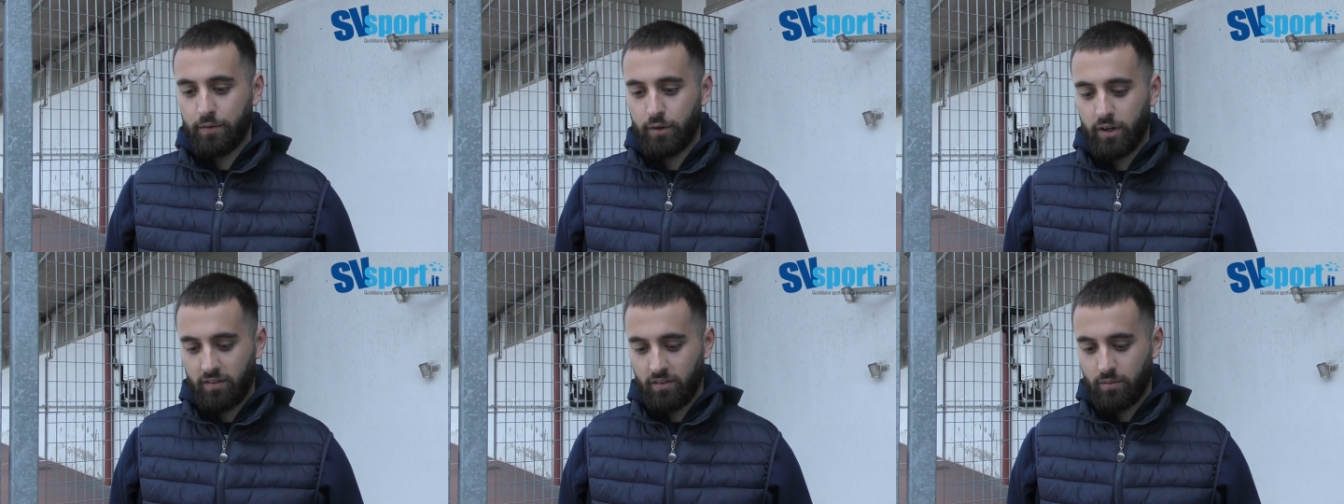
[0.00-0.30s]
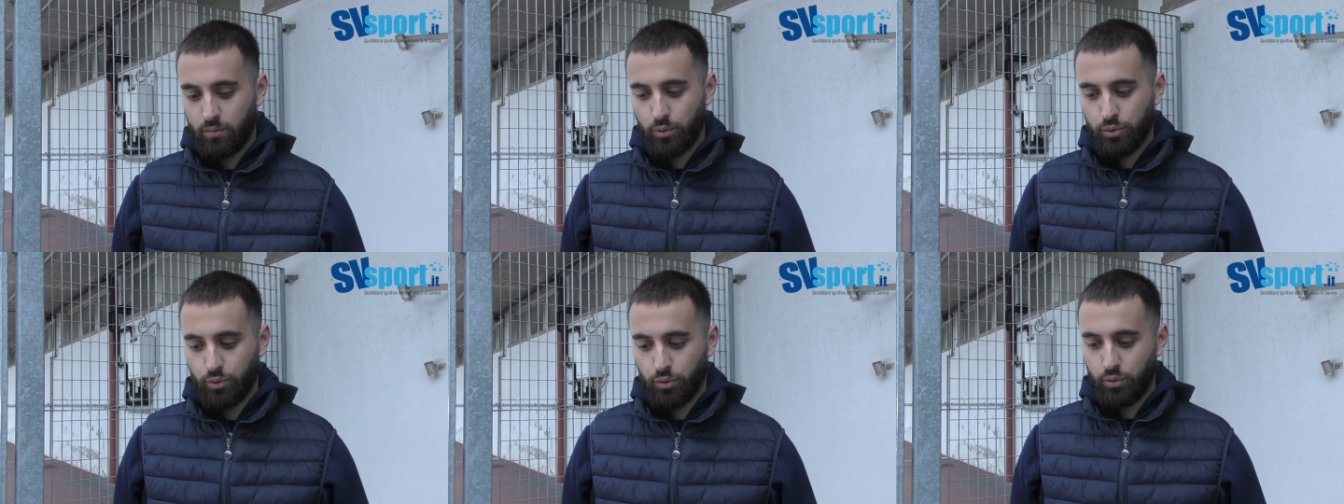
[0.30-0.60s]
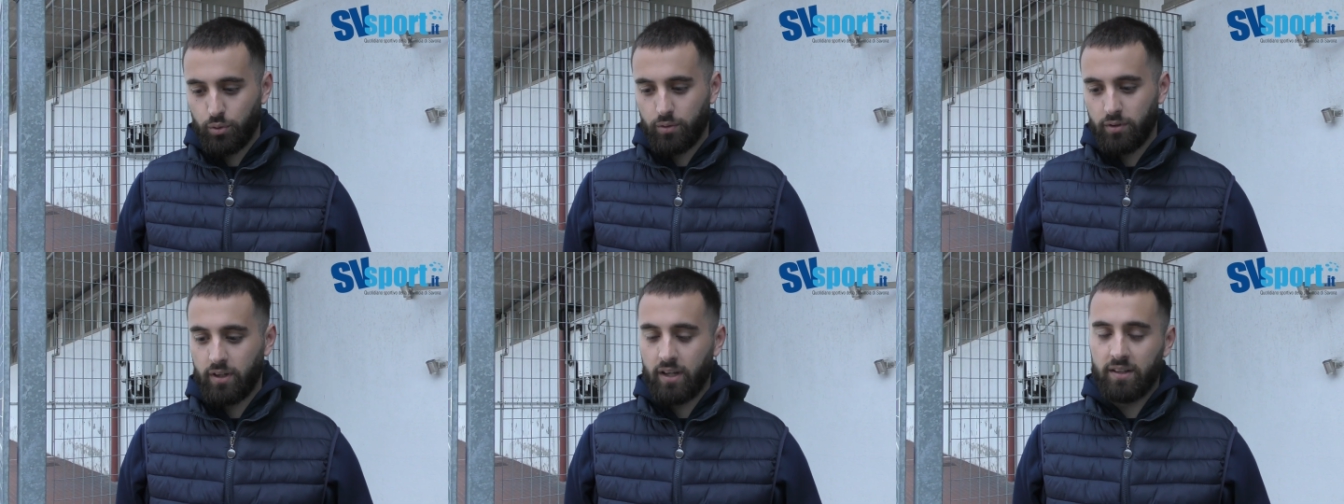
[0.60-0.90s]
eravamo molto
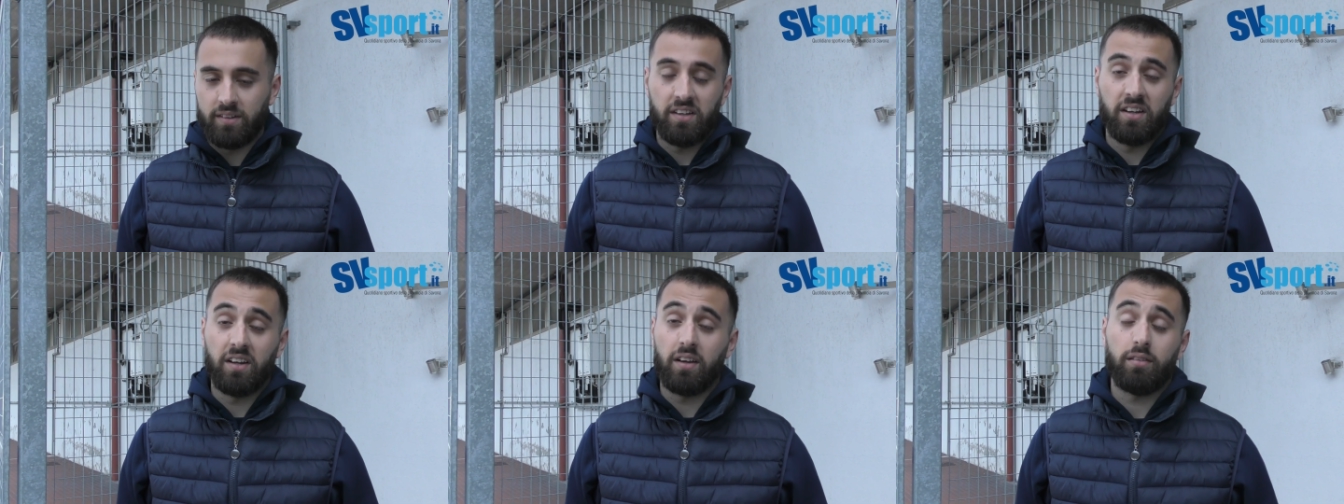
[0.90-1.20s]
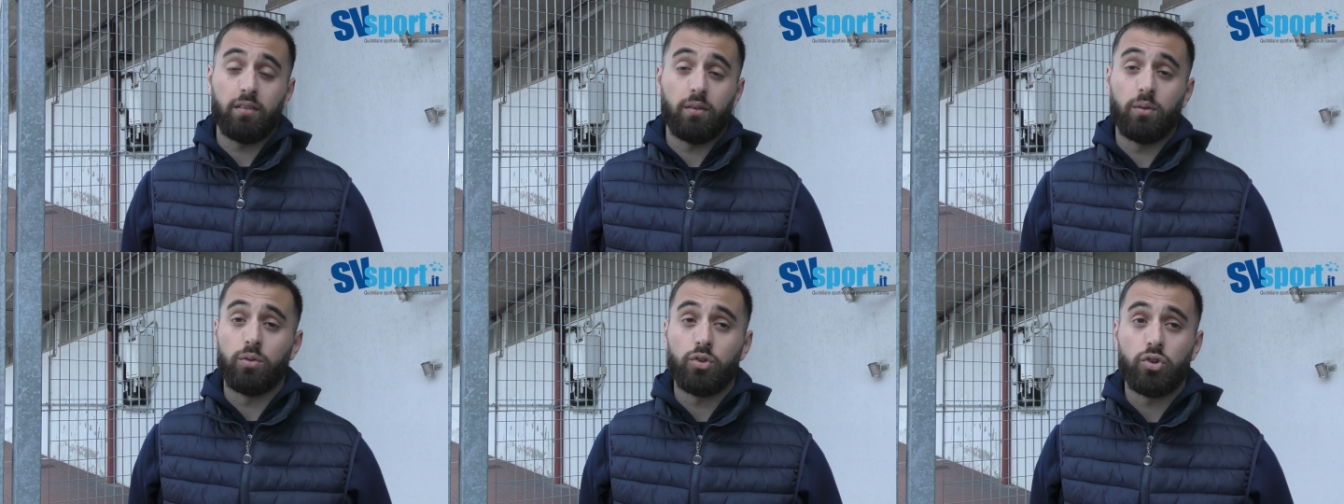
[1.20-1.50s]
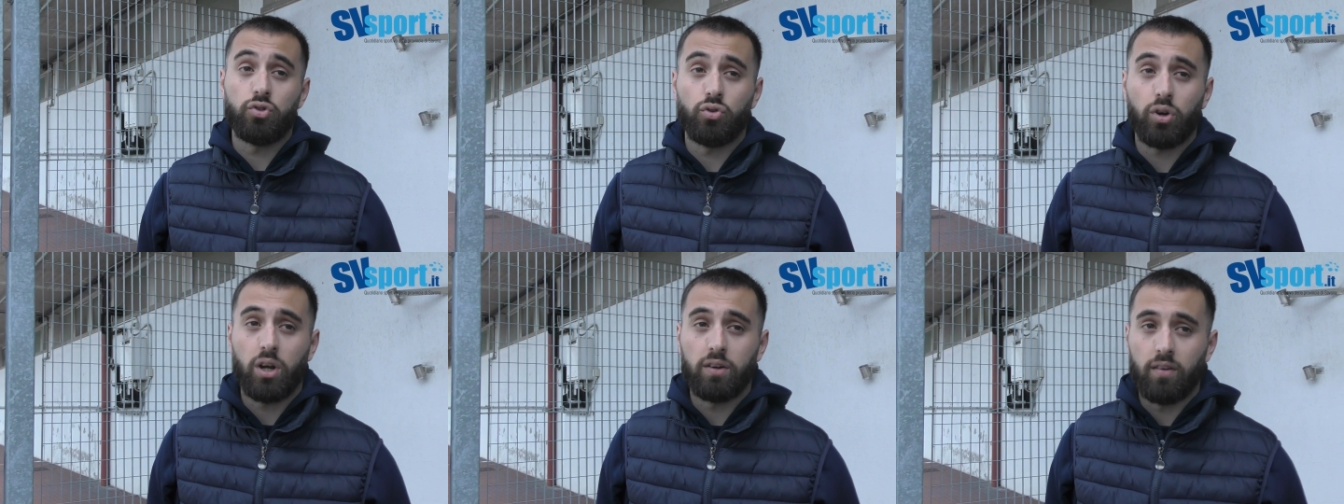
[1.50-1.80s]
contenti, anche se non
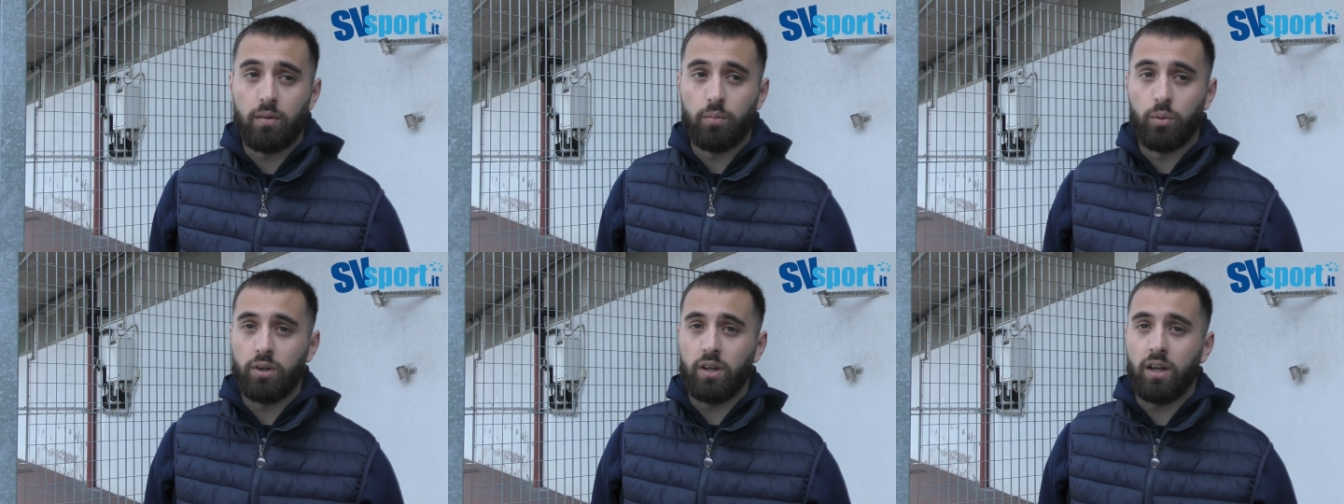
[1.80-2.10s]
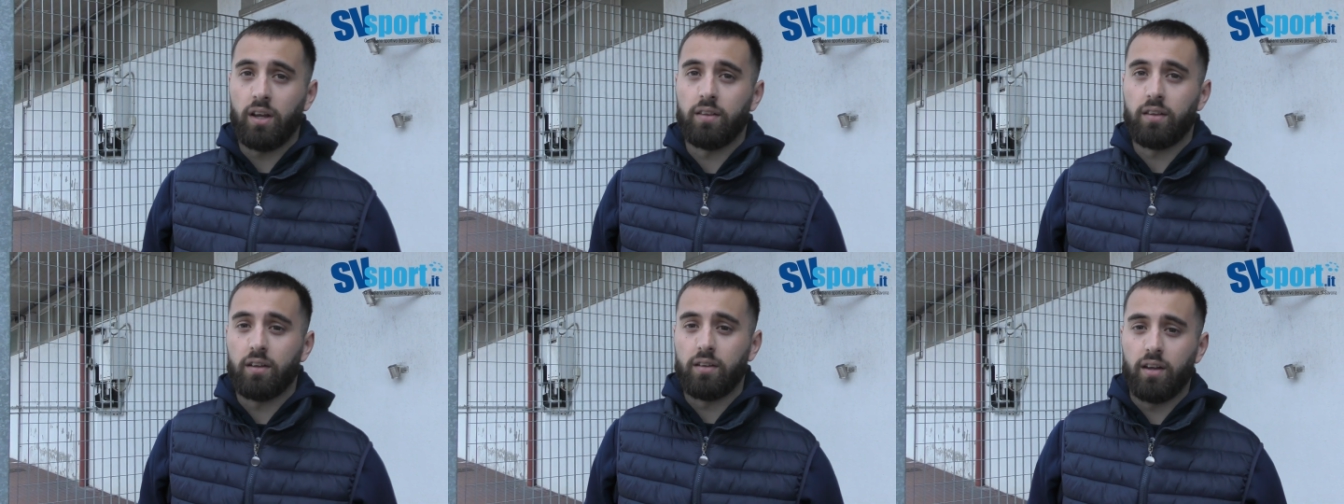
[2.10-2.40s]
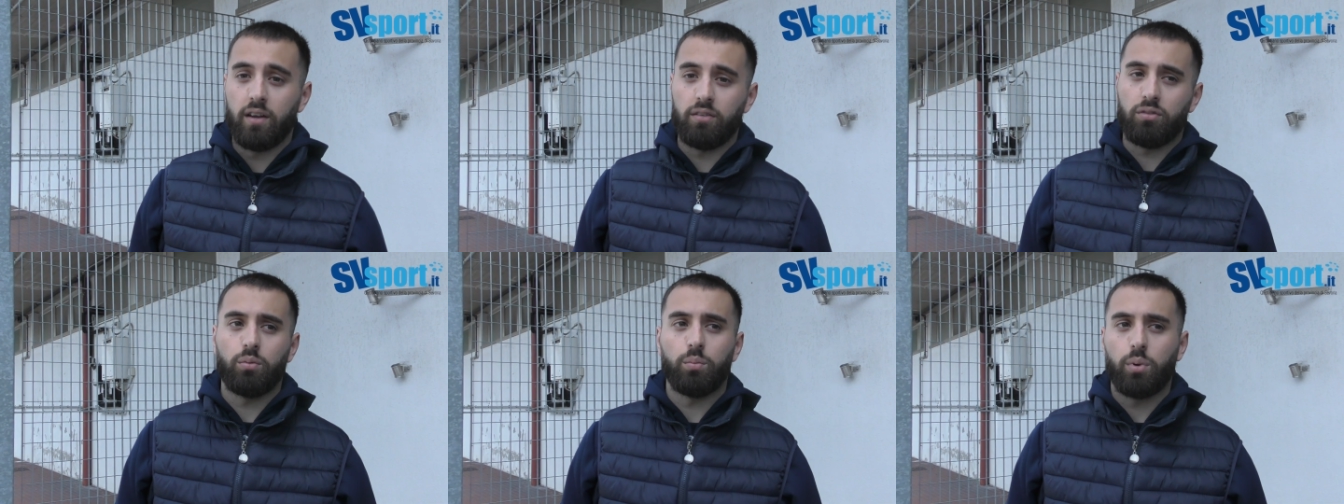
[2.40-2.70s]
ci giocavamo niente adesso,